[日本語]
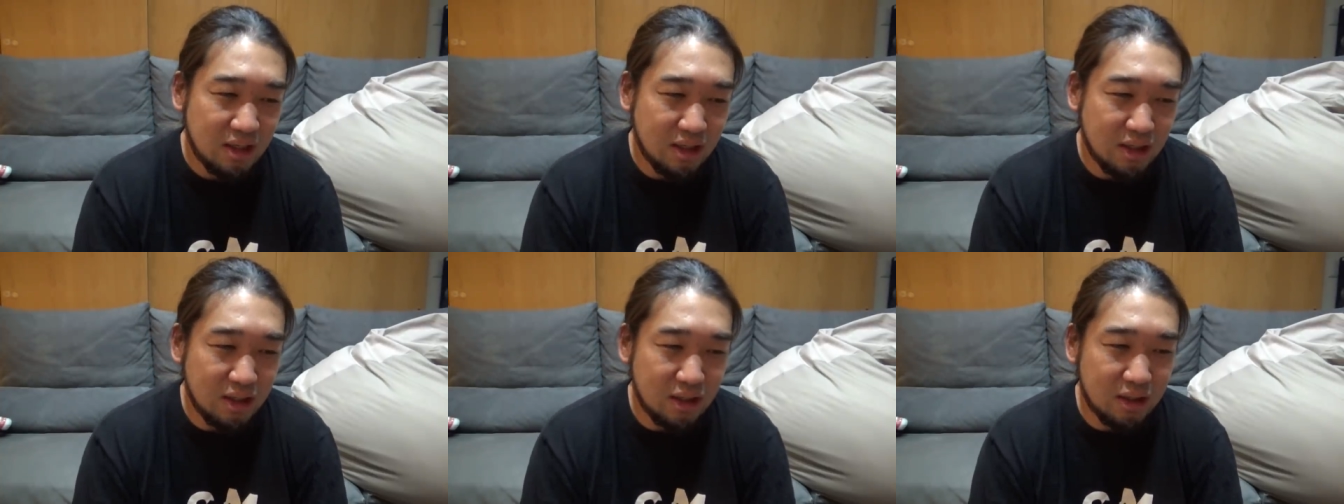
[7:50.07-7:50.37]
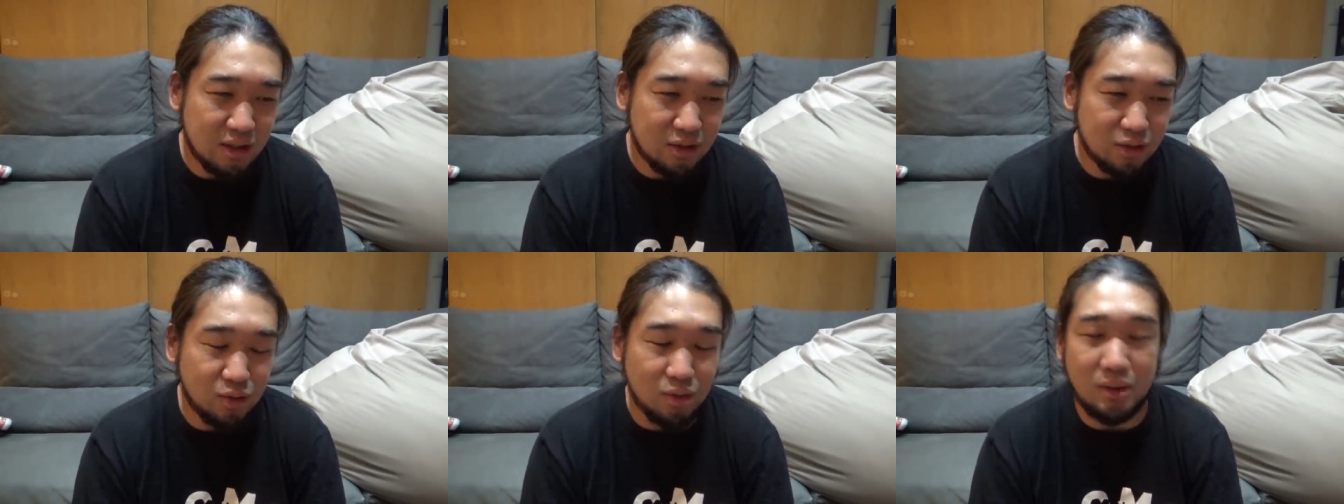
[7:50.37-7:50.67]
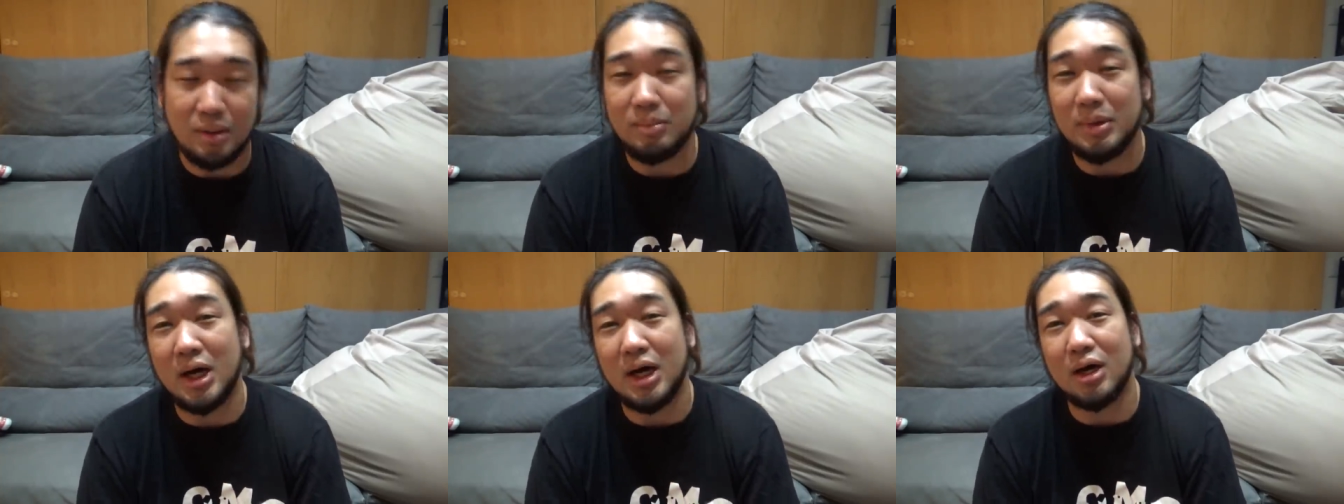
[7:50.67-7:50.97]
えー、
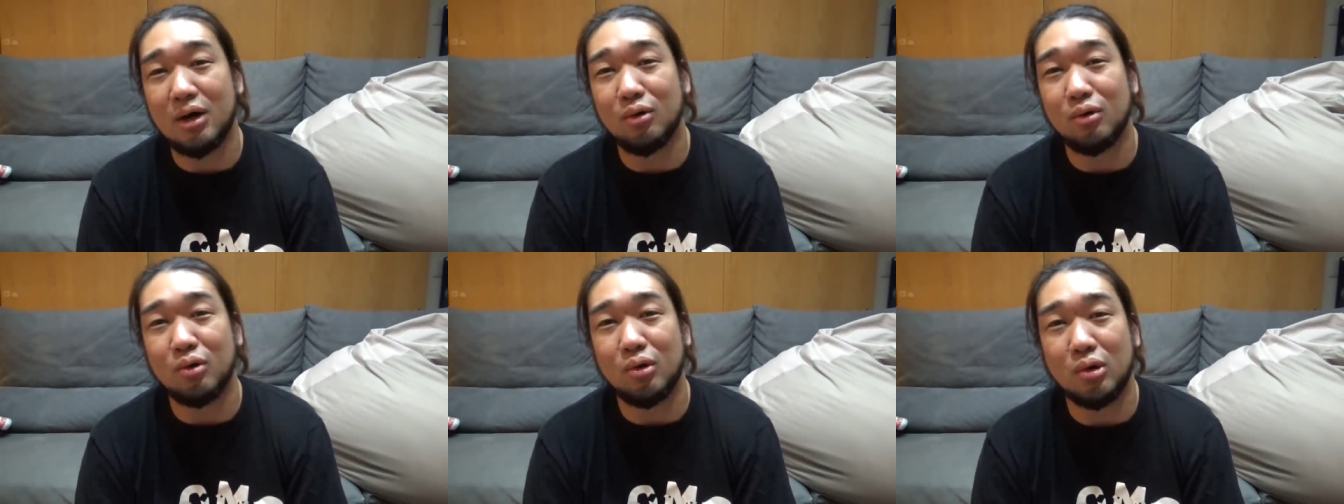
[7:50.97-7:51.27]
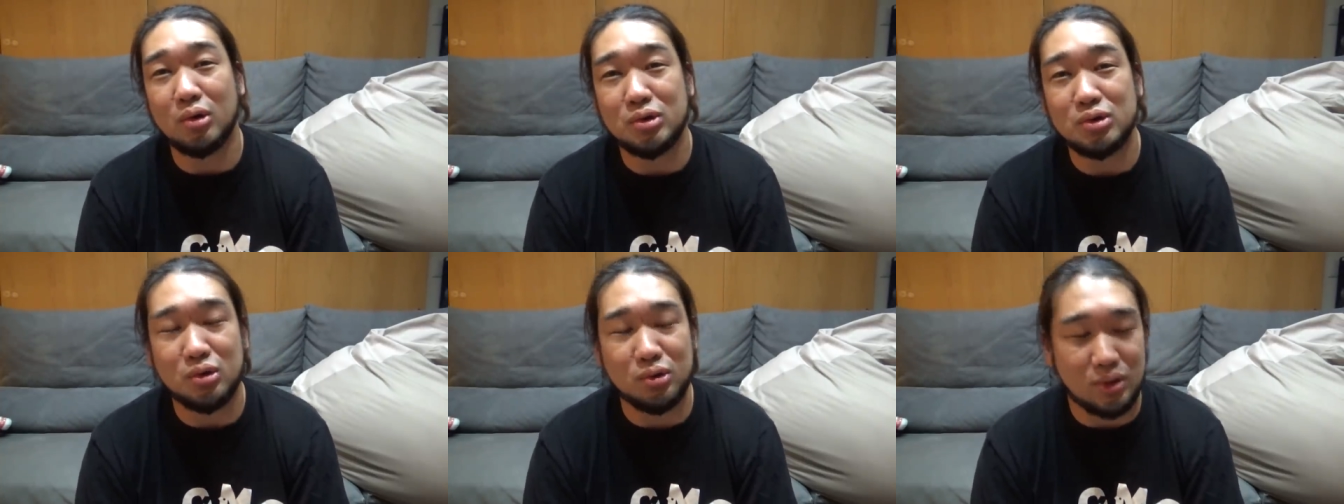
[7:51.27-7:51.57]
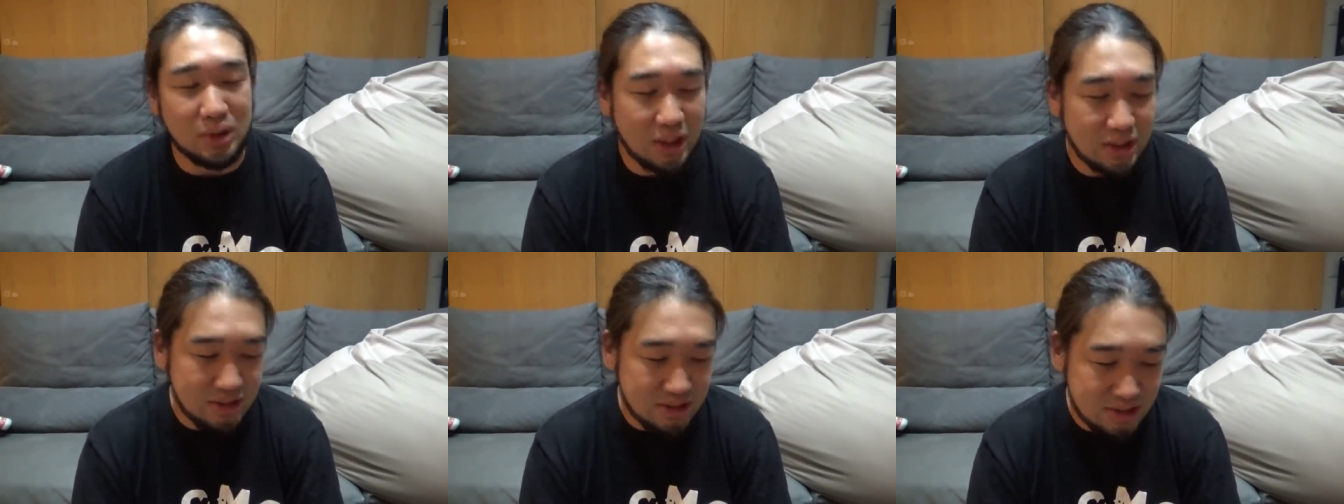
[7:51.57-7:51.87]
ドラマをちょっ
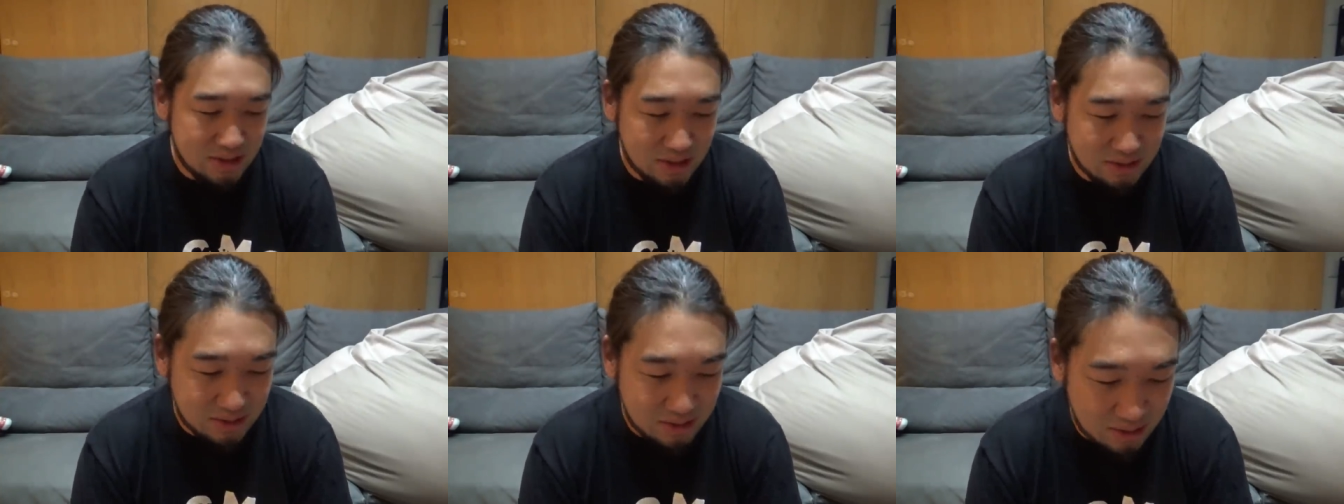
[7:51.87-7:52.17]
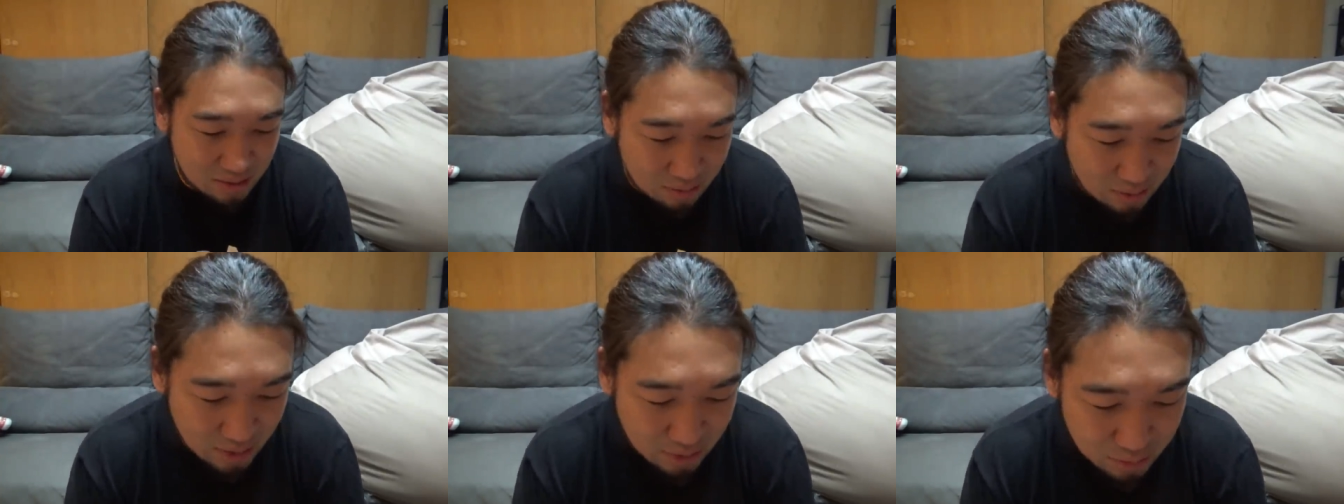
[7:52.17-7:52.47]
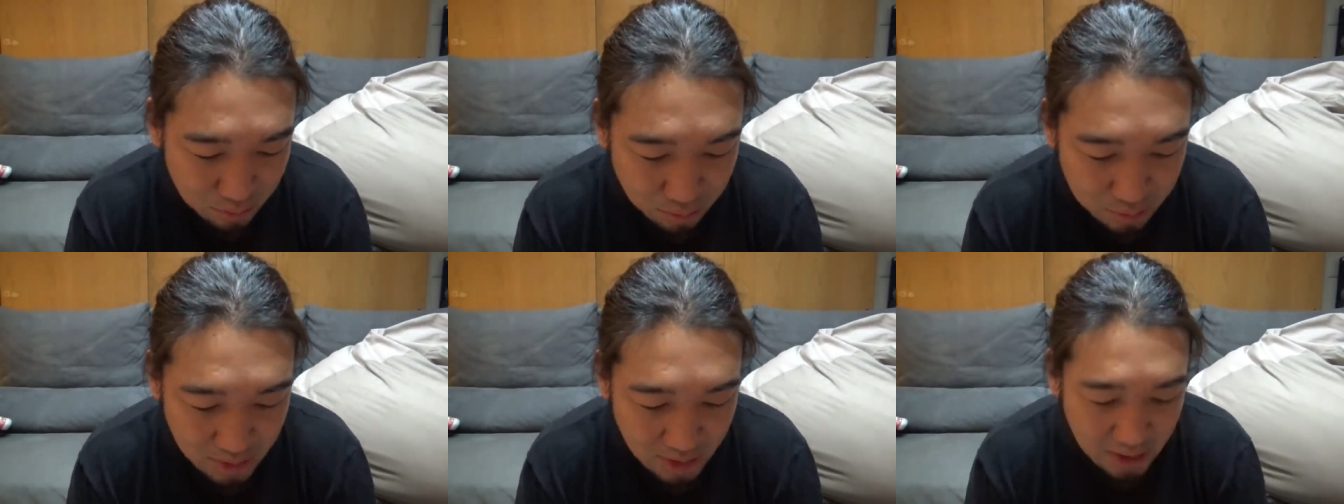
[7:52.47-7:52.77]
と感じさせてくれる
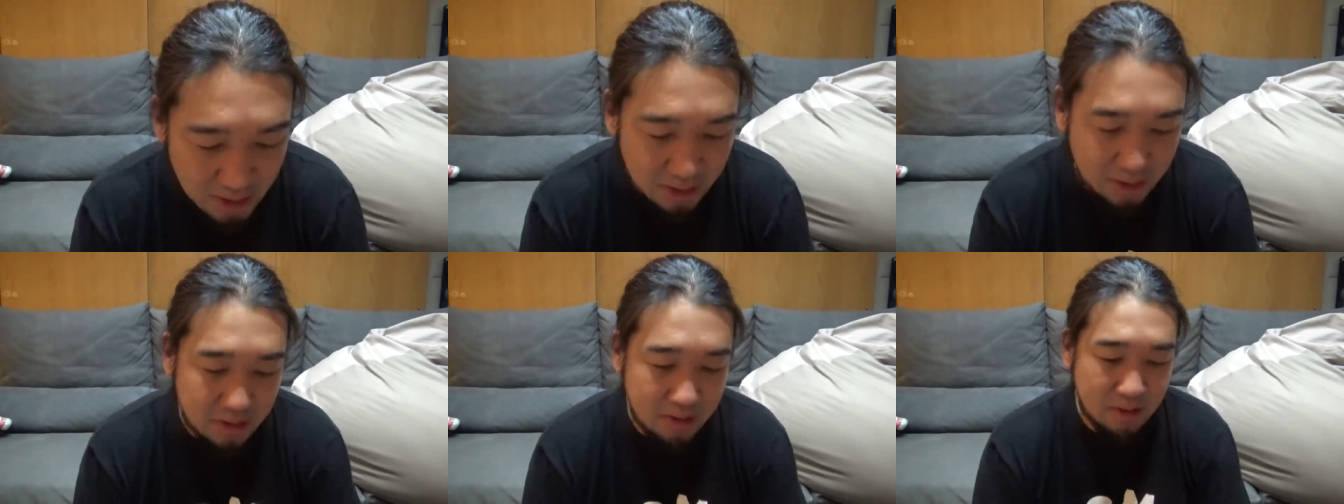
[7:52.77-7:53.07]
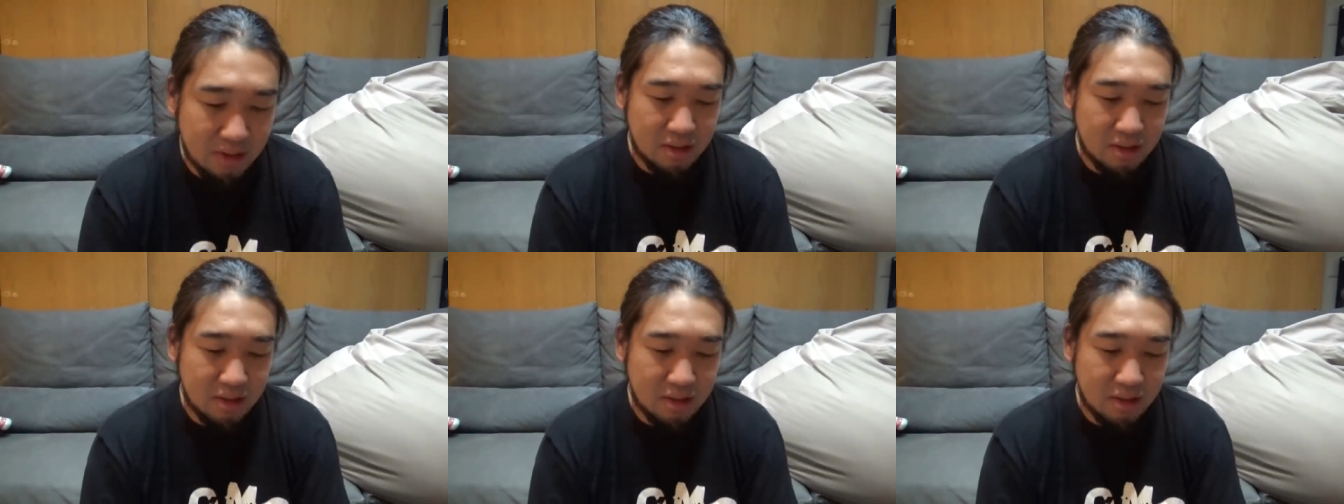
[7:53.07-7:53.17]
ような